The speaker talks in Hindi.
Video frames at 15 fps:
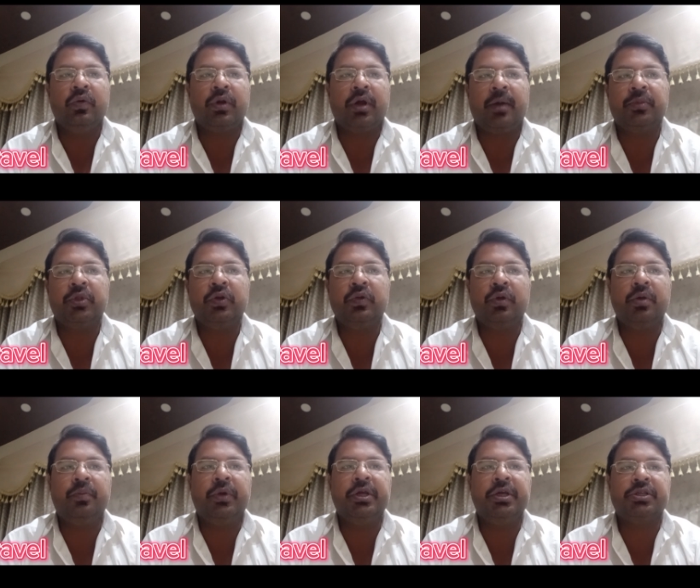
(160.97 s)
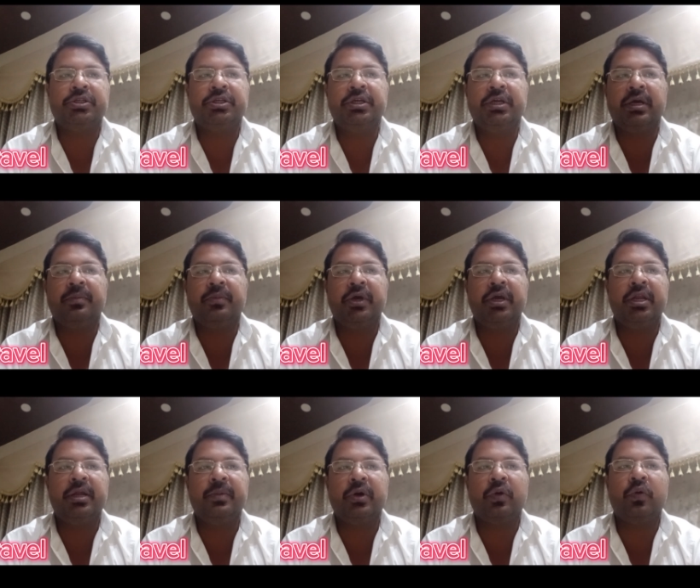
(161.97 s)
और आमदनी उनकी बड़ी अच्छी है
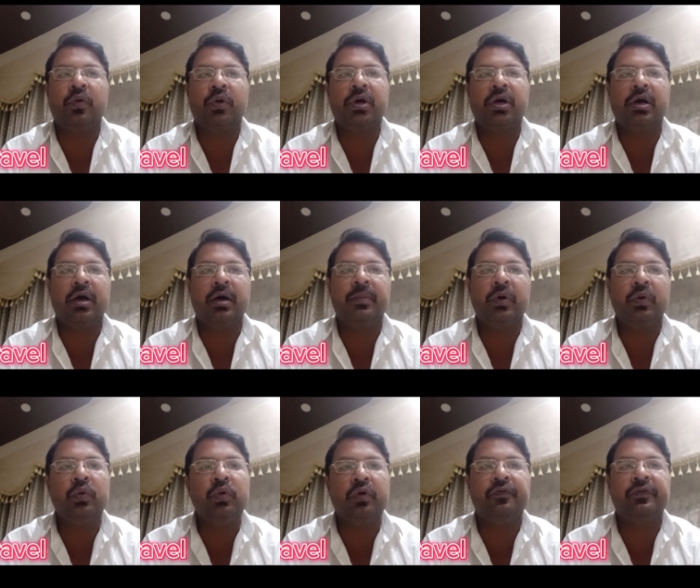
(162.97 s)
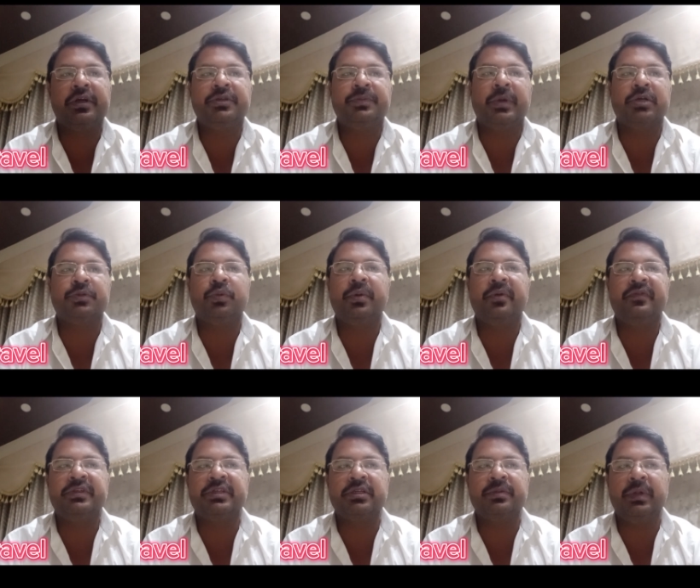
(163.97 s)
महीने में करोड़ों का काम है उनको फ्रेश पासपोर्ट पे
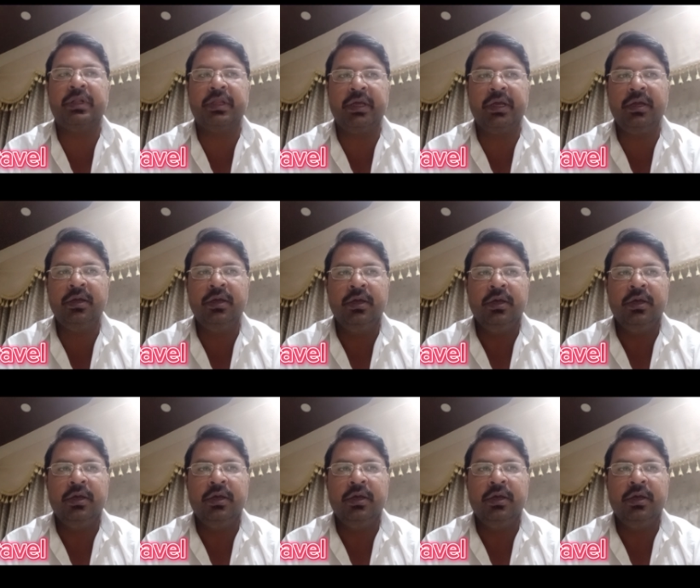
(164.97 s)
वीज़ा मिलते हैं